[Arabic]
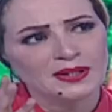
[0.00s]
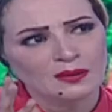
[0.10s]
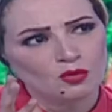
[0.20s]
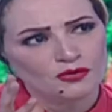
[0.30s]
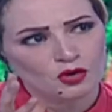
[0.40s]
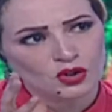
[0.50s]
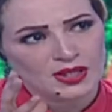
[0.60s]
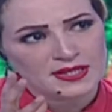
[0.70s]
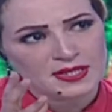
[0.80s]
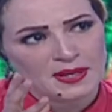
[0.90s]
تعملوا في خطه
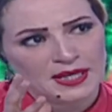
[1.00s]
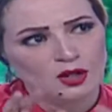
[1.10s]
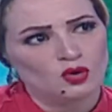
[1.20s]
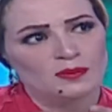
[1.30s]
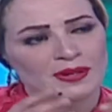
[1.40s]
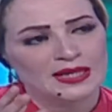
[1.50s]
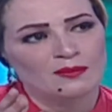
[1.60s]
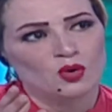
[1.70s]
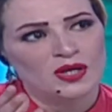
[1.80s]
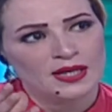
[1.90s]
استباقيه وديما
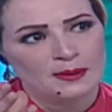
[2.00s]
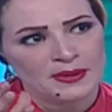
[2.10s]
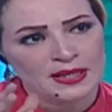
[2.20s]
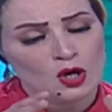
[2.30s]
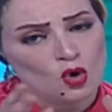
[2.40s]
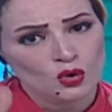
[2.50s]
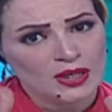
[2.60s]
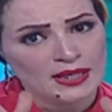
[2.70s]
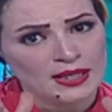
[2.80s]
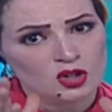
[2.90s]
تعملوا هذا لابيل
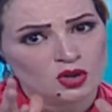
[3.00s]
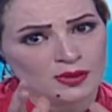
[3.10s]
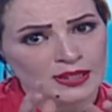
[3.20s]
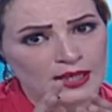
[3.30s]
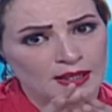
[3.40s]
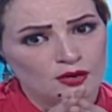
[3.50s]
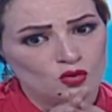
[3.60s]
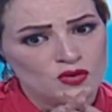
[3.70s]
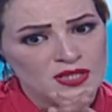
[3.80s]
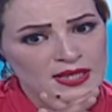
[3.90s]
وتحيه للجمعيه
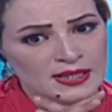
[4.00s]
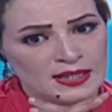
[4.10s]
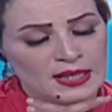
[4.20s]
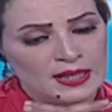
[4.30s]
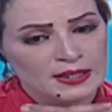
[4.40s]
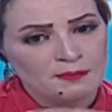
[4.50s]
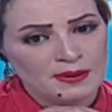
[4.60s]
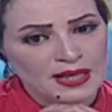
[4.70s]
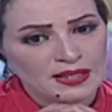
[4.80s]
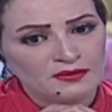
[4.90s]
التونسيه لطب
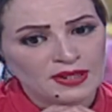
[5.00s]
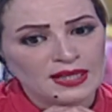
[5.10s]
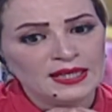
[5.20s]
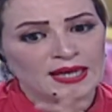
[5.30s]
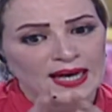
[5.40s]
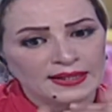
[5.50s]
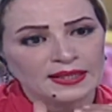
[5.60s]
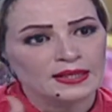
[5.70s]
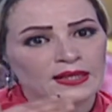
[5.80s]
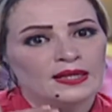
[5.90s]
الاطفال اللي
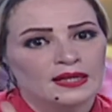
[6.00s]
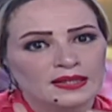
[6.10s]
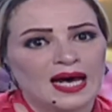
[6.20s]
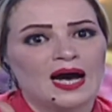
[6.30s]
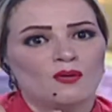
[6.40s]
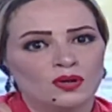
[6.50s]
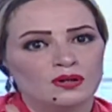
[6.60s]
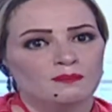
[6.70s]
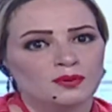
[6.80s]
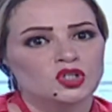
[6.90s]
قاعده تحاول
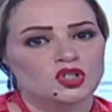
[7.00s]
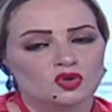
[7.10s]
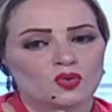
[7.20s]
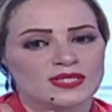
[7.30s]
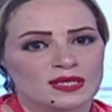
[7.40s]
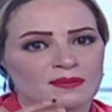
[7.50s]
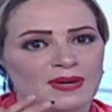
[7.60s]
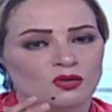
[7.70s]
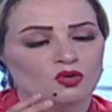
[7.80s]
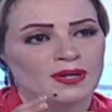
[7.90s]
باش توصل
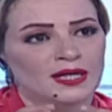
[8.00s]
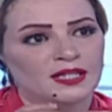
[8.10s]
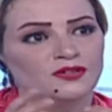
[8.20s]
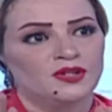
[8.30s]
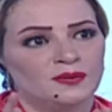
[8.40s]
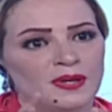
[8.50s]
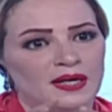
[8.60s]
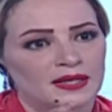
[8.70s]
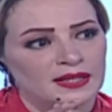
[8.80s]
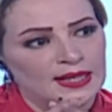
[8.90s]
المعلومه اللي تفيد
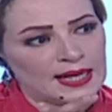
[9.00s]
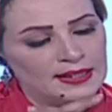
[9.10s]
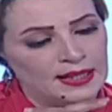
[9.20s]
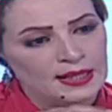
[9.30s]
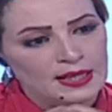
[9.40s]
بها اكيد العائله